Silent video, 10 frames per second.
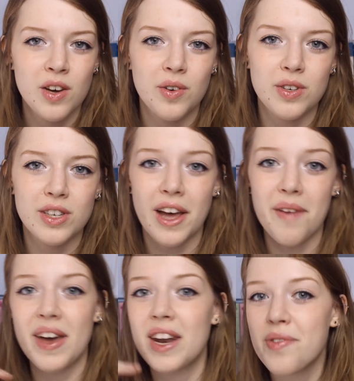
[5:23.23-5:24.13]
und
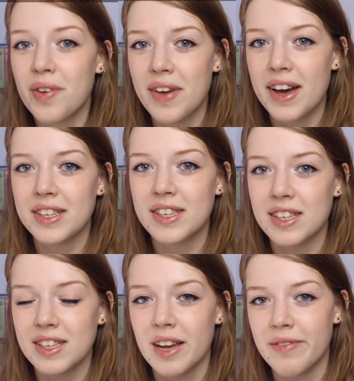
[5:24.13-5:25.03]
am Ende vom ersten
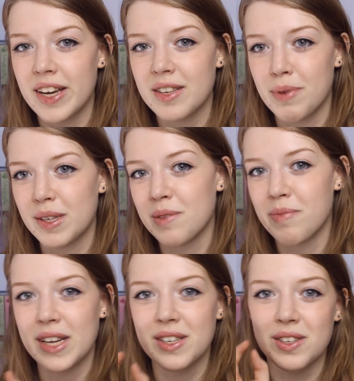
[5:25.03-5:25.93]
ist dann meist, passiert
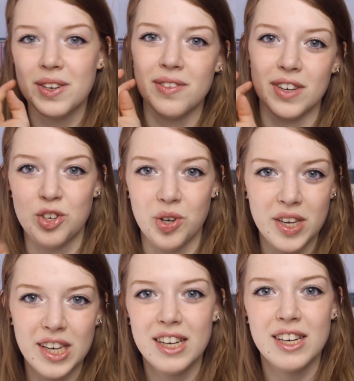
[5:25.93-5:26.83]
meistens irgendwas
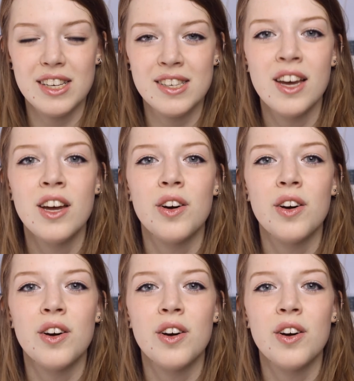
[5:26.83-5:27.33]
Schockierendes